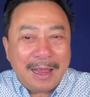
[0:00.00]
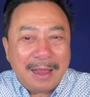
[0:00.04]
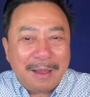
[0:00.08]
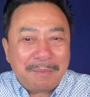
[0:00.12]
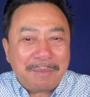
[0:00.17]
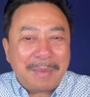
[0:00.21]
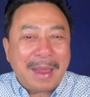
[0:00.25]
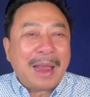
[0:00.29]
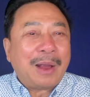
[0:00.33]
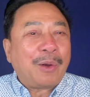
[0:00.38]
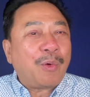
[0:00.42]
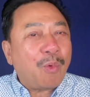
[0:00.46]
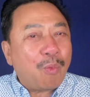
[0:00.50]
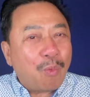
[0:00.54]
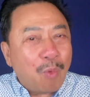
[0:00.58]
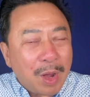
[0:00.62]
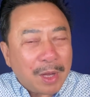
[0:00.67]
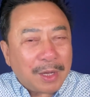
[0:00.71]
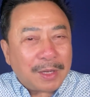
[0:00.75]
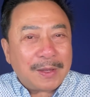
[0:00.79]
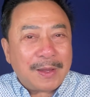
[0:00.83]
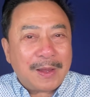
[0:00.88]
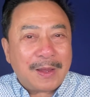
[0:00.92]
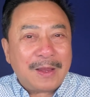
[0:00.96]
mẹ của Quốc
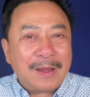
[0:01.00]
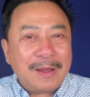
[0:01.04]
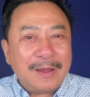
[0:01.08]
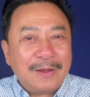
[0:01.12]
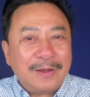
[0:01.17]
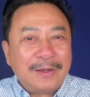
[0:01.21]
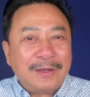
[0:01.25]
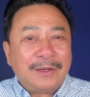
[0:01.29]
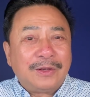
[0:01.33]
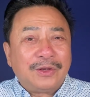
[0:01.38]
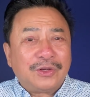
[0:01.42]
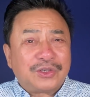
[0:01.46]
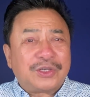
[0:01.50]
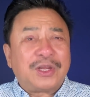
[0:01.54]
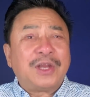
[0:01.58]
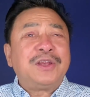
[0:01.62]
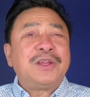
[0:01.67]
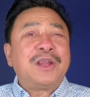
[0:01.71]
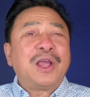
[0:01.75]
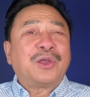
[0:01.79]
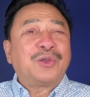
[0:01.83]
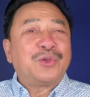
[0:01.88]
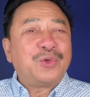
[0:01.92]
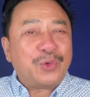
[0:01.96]
Duy. Sinh
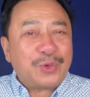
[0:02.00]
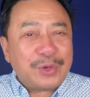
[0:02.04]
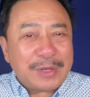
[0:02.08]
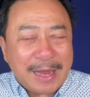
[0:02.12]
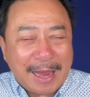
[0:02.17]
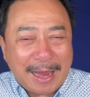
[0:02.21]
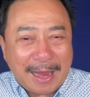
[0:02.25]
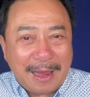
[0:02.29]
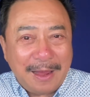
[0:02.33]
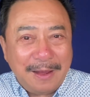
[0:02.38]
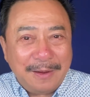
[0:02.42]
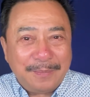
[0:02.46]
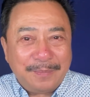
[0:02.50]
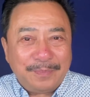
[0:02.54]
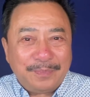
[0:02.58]
nhật vui vẻ.